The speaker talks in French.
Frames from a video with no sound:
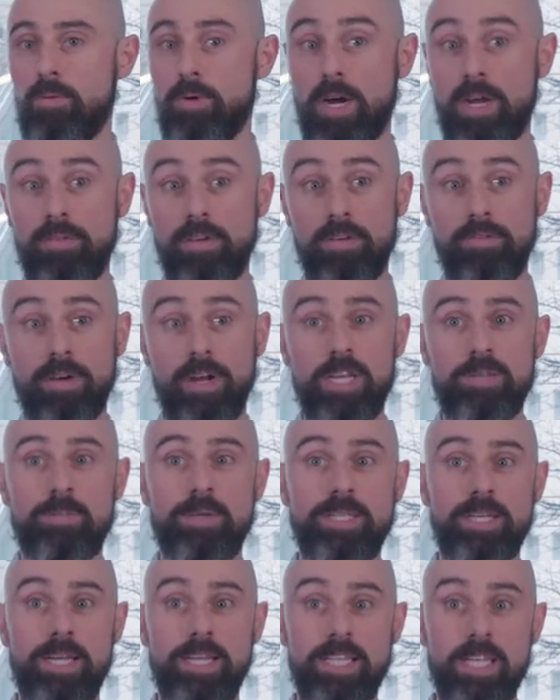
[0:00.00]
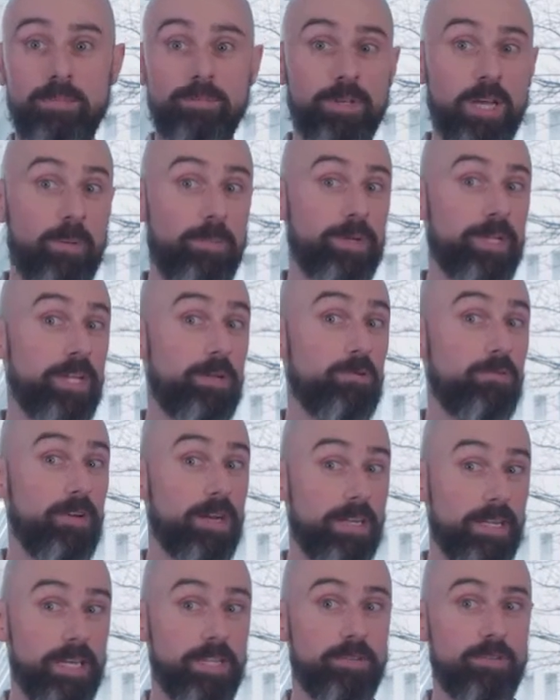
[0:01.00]
pour arriver à faire la spécialité, puis après les
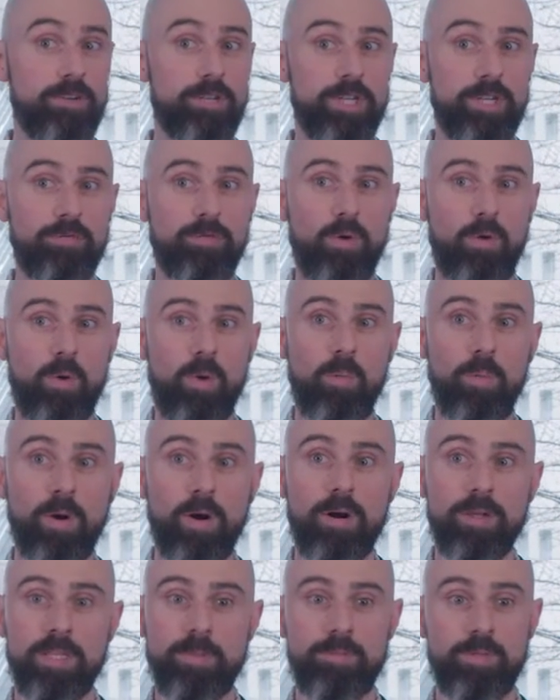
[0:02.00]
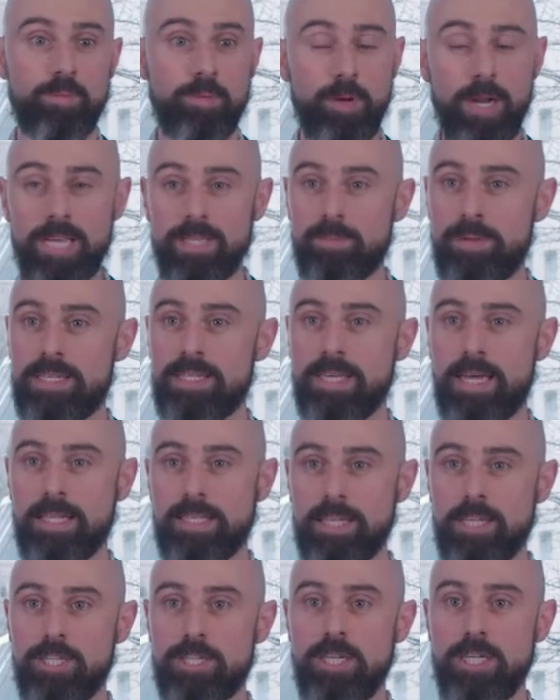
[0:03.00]
nouvelles technologies, il faut comprendre un petit peu l'aspect
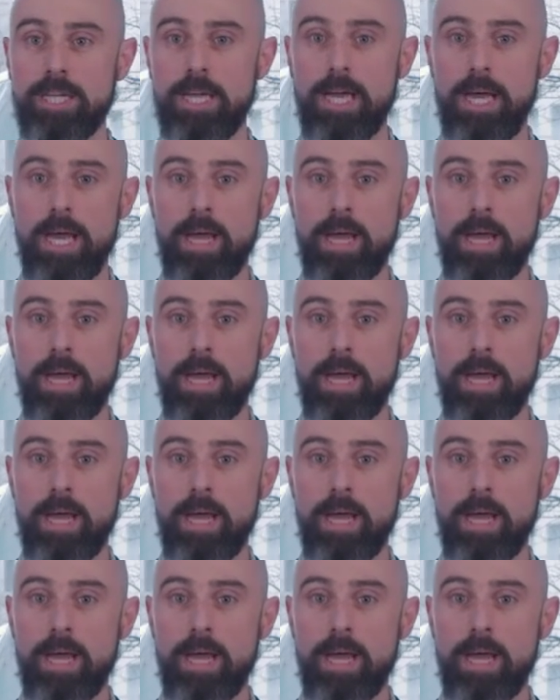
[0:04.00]
stratégique.